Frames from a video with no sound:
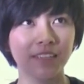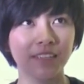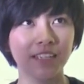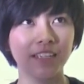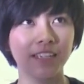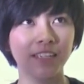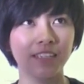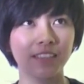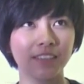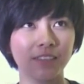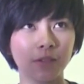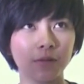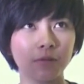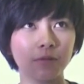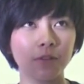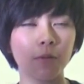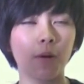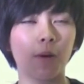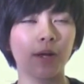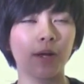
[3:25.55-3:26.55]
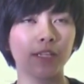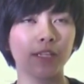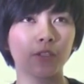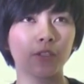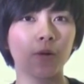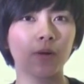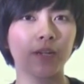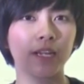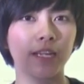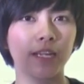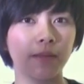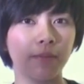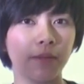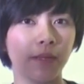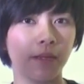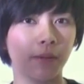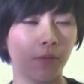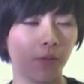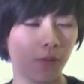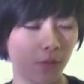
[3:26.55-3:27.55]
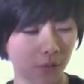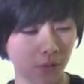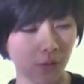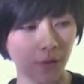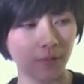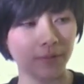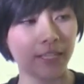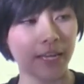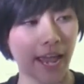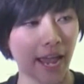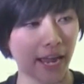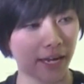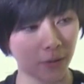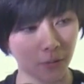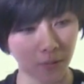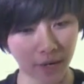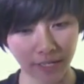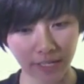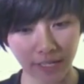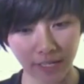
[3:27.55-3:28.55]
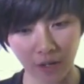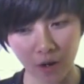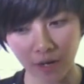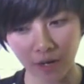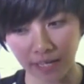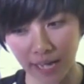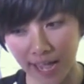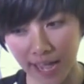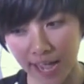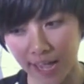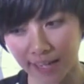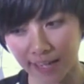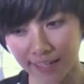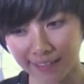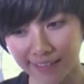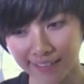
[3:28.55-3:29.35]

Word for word: คือต้องต้องบอกว่านั้นโชคดีที่มีผู้ร่วมแสดงด้วยที่ค่อนข้าง